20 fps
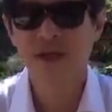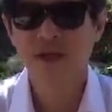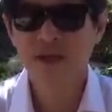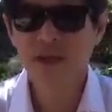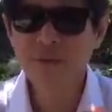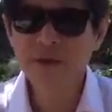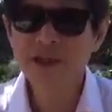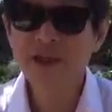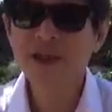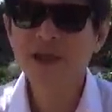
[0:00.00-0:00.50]

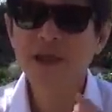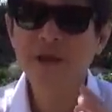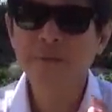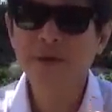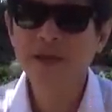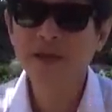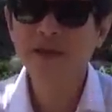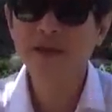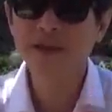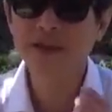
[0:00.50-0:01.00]
那么，习近
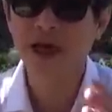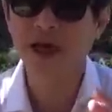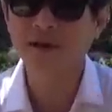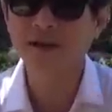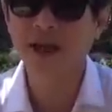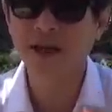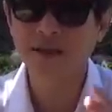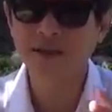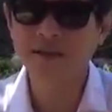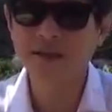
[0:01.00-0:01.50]
平这个强
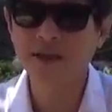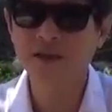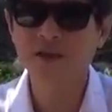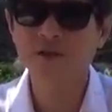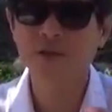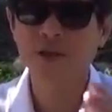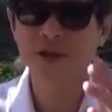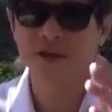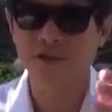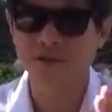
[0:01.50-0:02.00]
大的政治
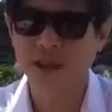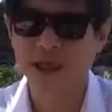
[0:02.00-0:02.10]
对手，